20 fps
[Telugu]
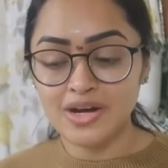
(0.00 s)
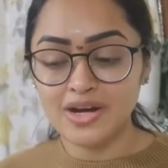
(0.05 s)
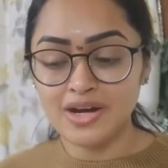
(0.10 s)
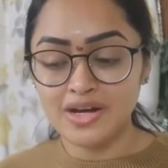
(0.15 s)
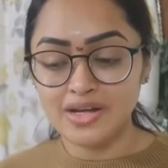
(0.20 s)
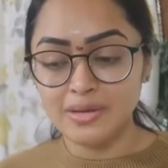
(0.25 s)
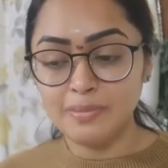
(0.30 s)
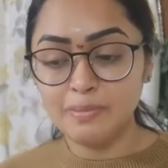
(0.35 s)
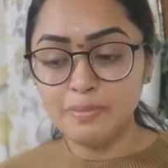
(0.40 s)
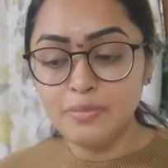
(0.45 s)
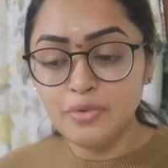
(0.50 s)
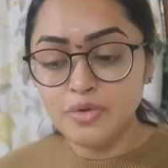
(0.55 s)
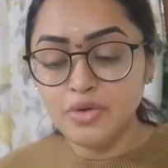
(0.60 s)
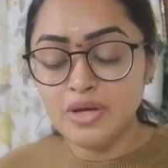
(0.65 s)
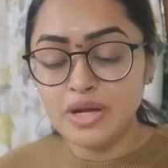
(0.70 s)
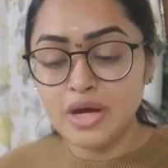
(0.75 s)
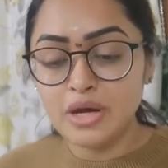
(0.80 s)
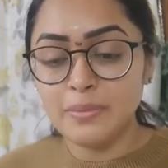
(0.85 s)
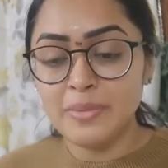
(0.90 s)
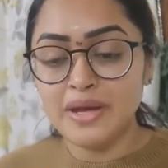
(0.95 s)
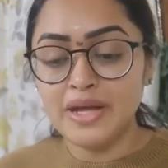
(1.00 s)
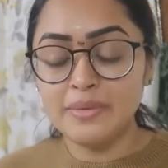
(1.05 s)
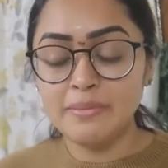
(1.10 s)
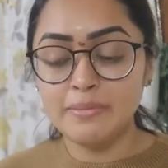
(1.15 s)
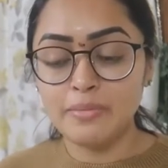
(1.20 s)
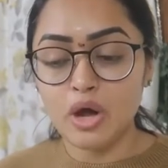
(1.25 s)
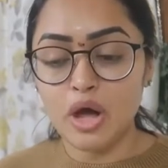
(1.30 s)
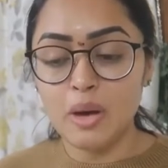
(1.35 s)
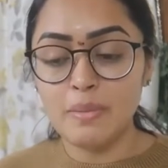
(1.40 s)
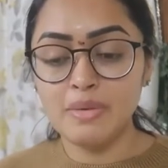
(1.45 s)
ఒక ఇప్పుడు నాకు మెయిన్
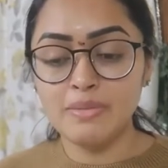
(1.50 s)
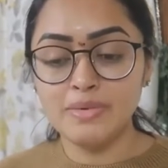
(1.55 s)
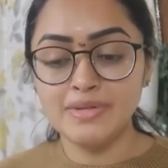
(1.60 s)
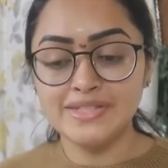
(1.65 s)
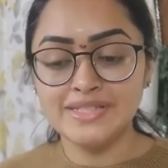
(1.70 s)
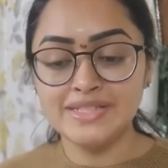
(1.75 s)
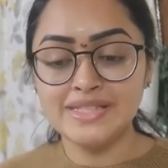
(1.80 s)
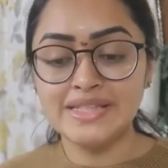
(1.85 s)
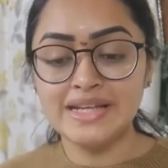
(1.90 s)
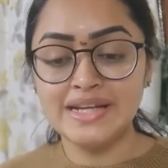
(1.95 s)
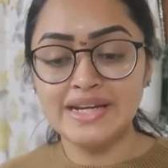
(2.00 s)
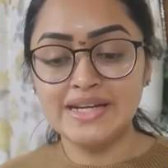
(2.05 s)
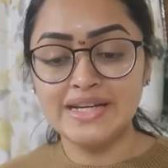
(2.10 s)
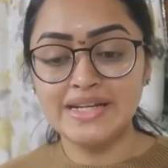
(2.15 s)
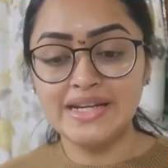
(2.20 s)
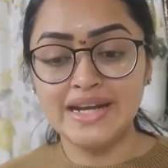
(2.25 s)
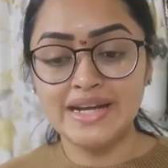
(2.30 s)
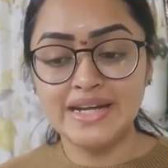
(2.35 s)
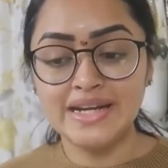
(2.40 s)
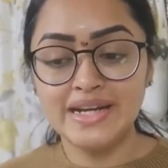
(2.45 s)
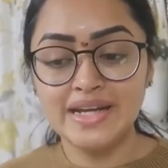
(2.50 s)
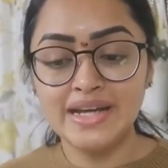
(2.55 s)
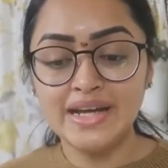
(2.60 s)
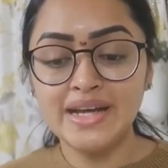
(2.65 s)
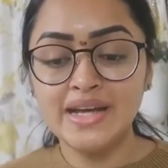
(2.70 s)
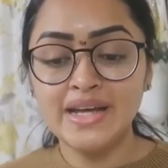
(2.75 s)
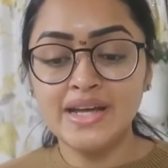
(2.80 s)
ప్రాబ్లం వచ్చింది ఏంటి అంటే